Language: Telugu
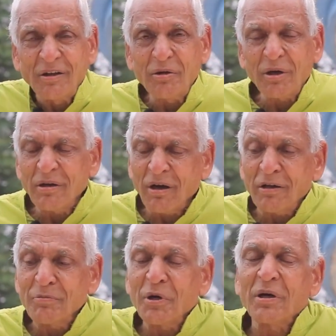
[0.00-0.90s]
ఎందుకంటే
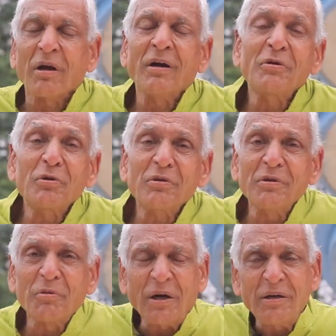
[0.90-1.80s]
ఆత్మ అక్కడ ఆగి
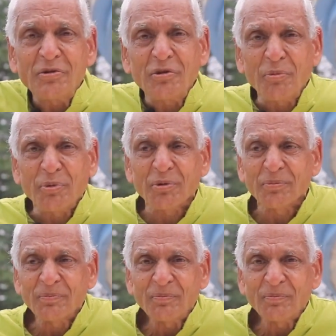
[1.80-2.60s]
ఉంటుంది మరణించినప్పుడు